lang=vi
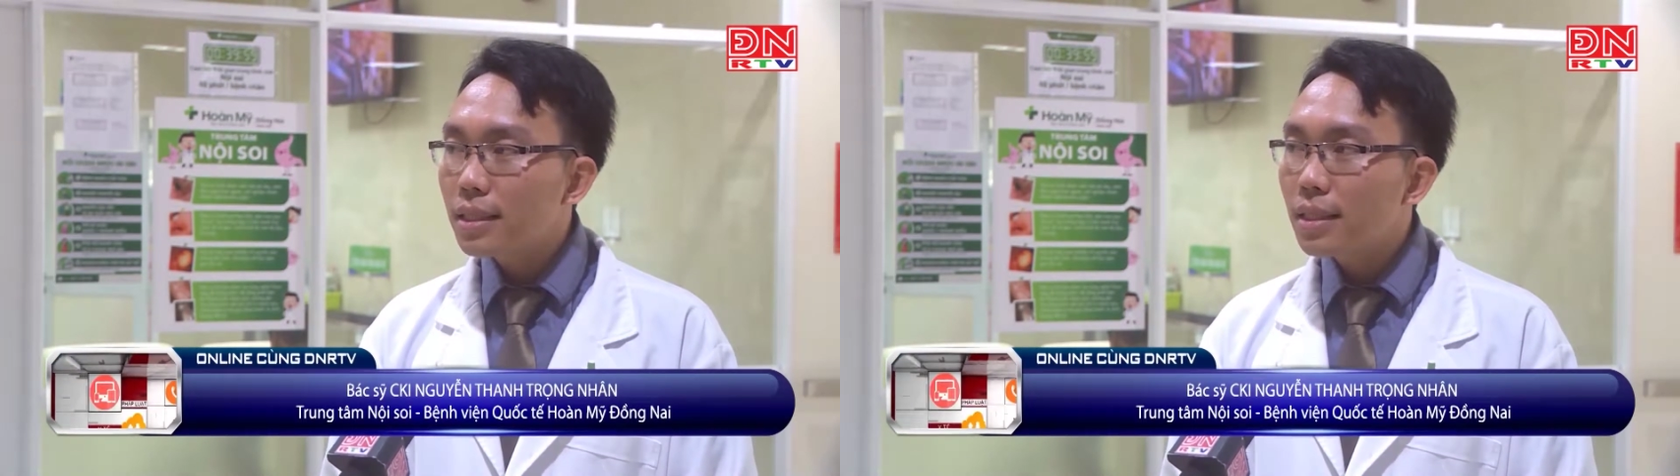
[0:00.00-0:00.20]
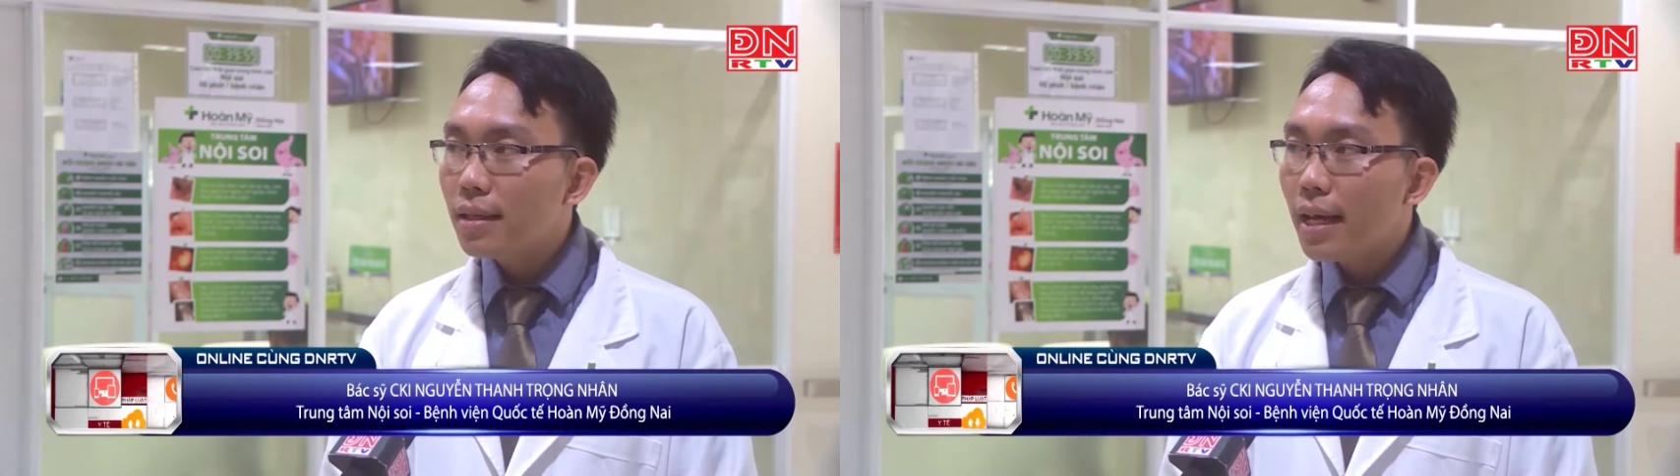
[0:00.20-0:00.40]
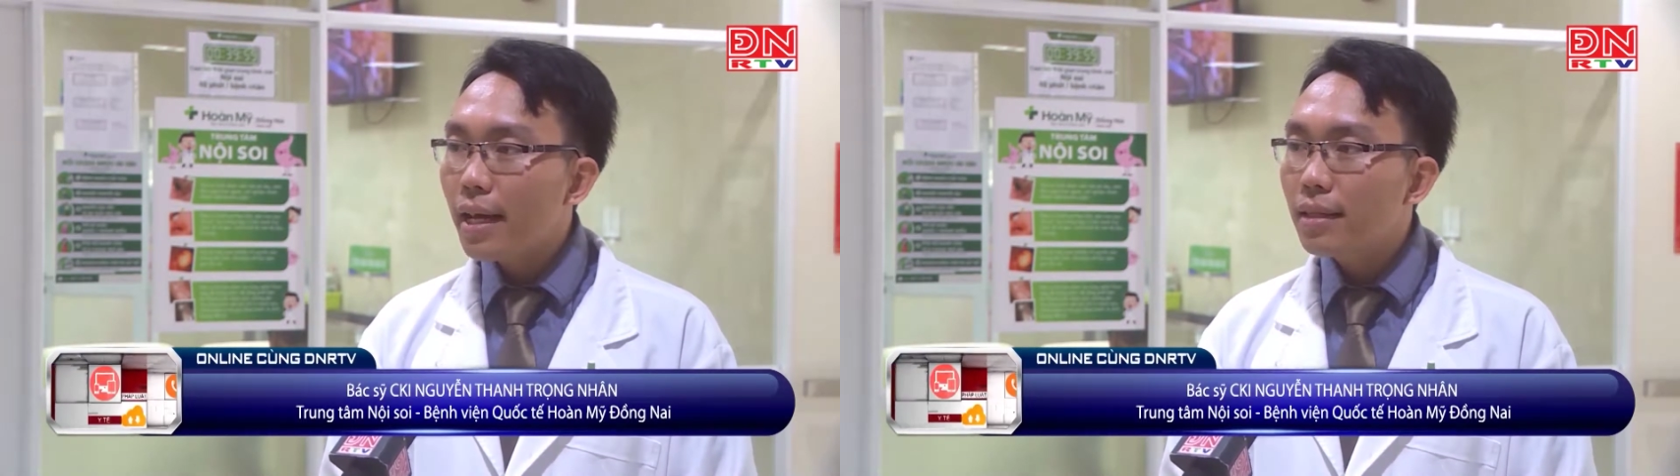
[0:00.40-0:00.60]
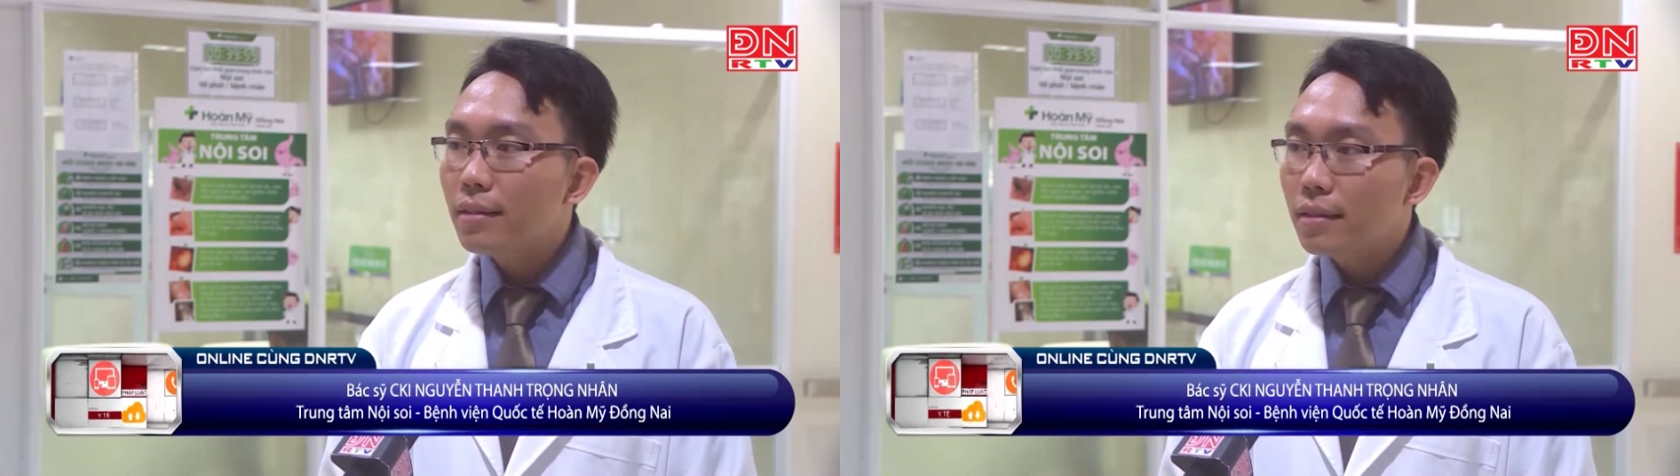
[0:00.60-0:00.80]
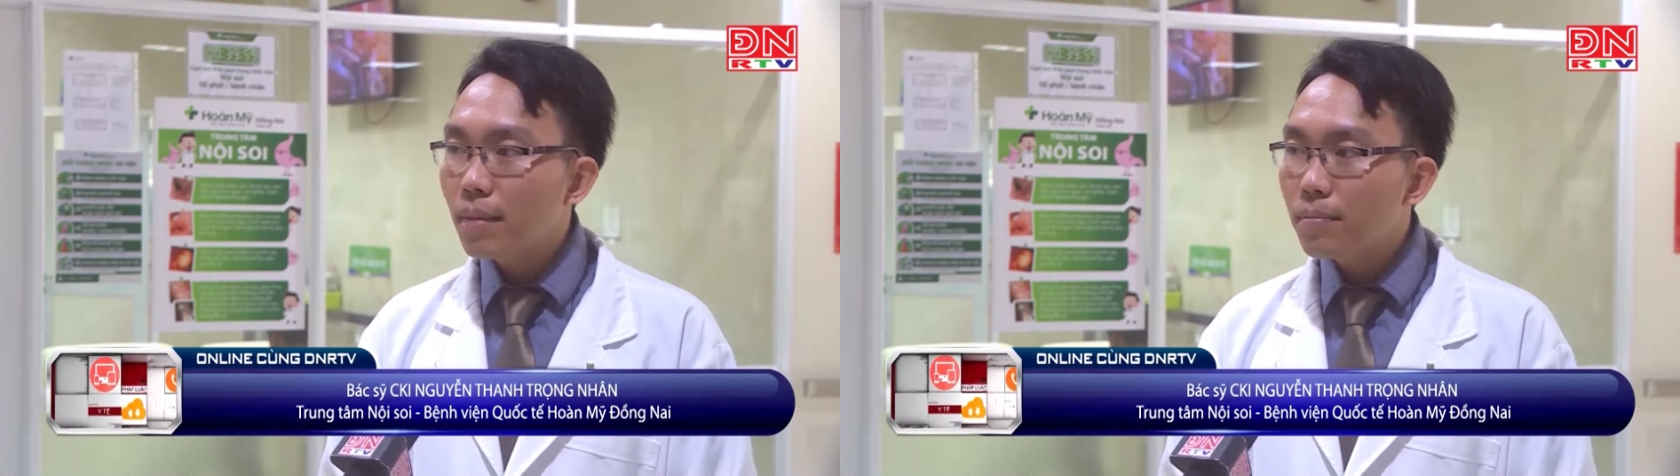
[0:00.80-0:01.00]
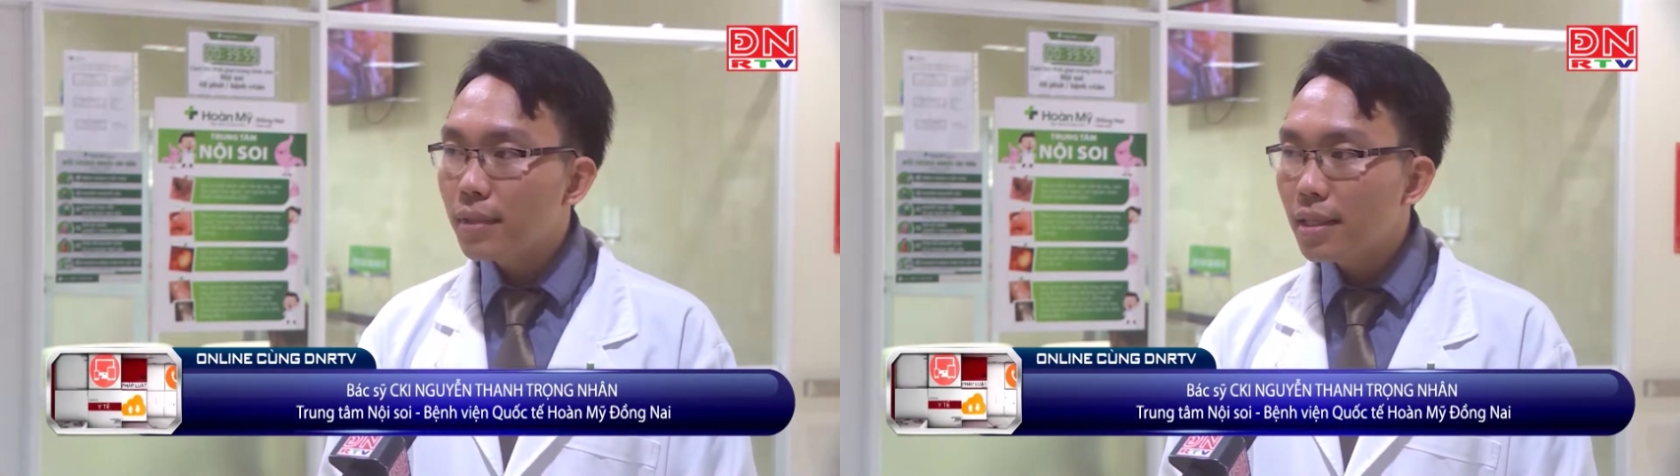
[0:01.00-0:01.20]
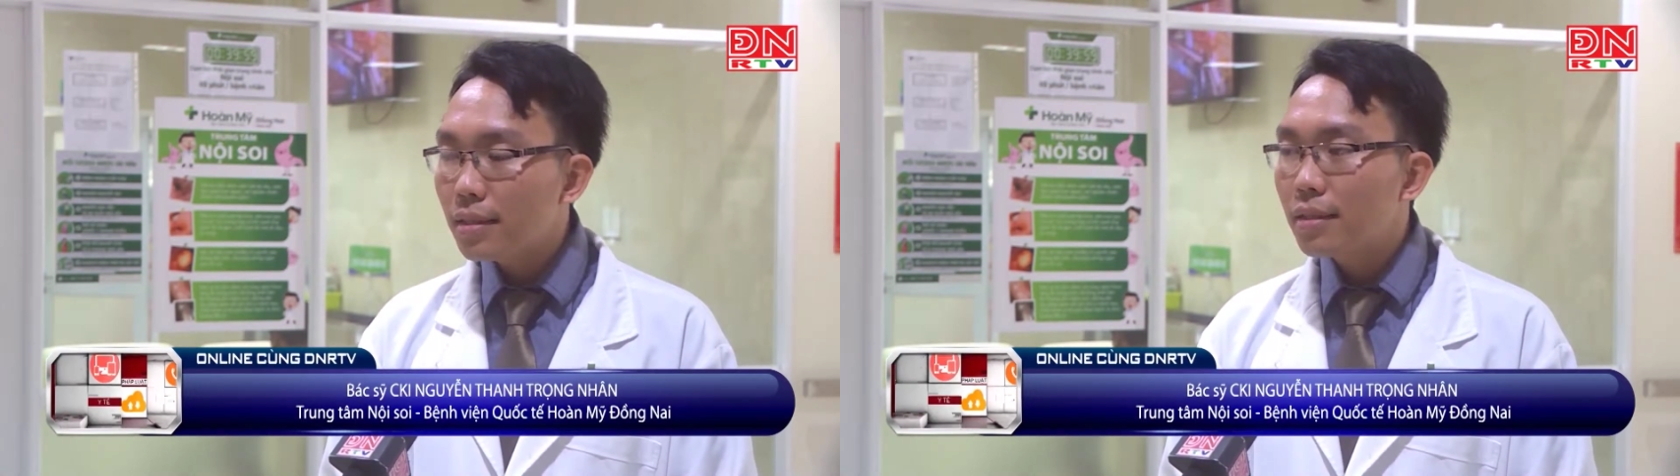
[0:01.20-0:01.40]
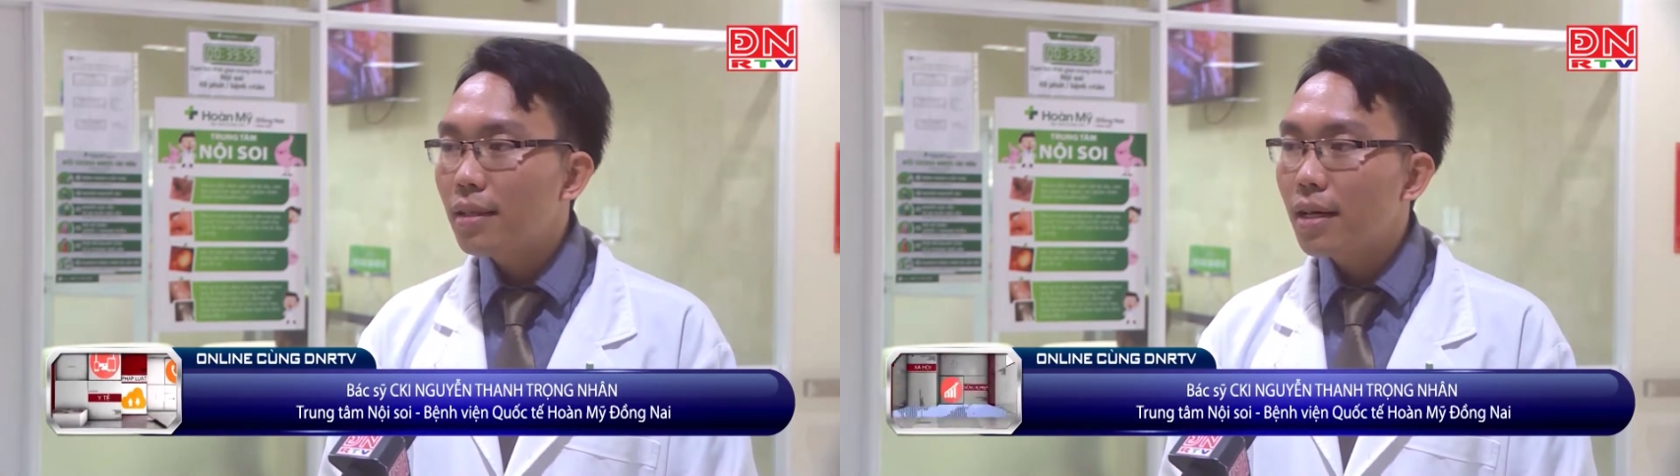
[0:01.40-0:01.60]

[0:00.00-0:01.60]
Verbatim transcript: mà sơ gan thường nhập nhất